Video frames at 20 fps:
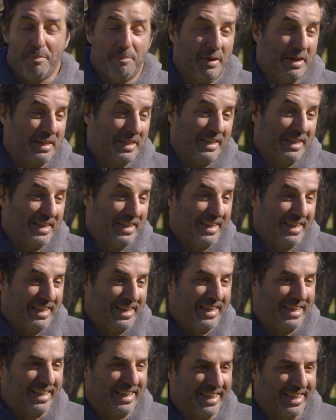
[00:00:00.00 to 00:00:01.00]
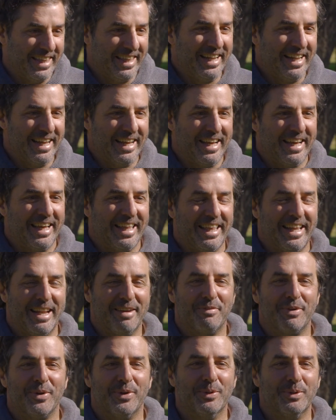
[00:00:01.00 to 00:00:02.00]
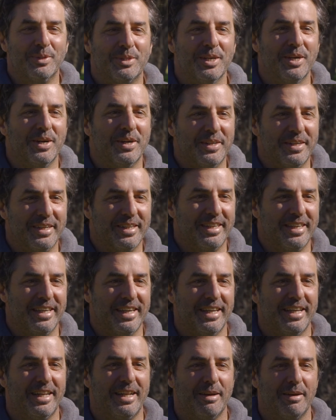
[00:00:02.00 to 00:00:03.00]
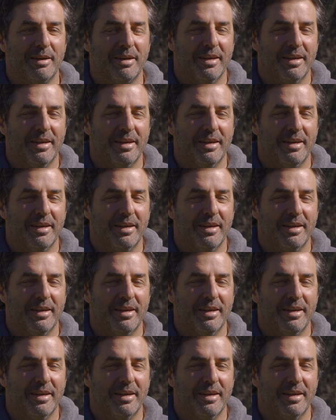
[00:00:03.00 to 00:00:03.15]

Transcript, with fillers: es parte de, la, producción y es,